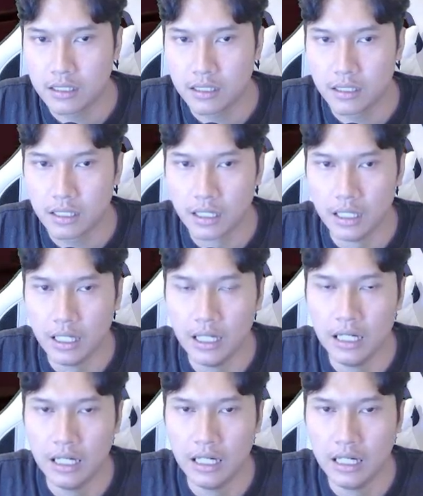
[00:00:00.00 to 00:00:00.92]

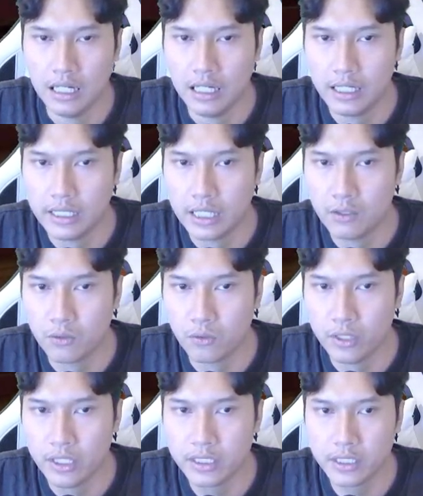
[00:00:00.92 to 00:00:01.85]
Uh, dia
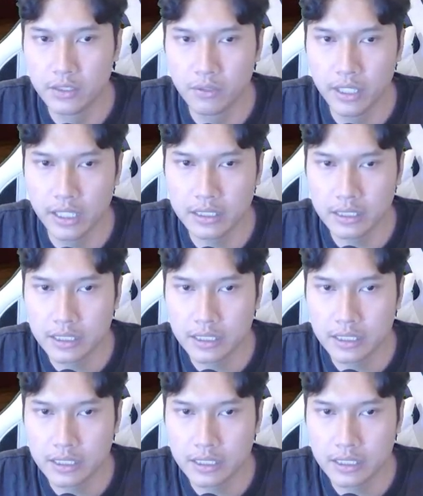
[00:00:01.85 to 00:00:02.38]
nungguin di situ, guys.